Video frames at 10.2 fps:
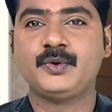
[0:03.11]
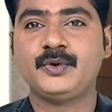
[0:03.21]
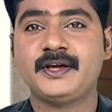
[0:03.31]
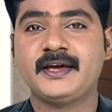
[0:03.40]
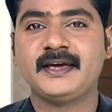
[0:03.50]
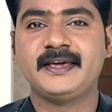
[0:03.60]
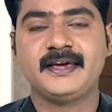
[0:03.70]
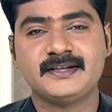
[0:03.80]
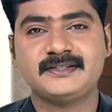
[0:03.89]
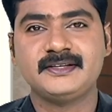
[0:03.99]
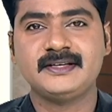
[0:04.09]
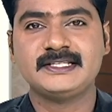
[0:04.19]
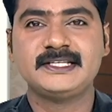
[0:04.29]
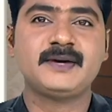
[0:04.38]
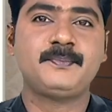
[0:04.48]
கோரிக்கையை ஏற்று
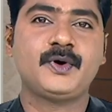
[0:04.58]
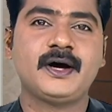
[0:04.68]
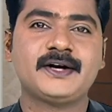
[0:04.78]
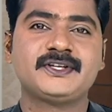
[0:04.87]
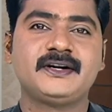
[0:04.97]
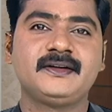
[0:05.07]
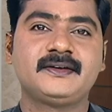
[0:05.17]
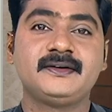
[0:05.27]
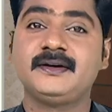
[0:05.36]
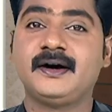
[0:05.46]
சிறப்பு காட்சிகளுக்கு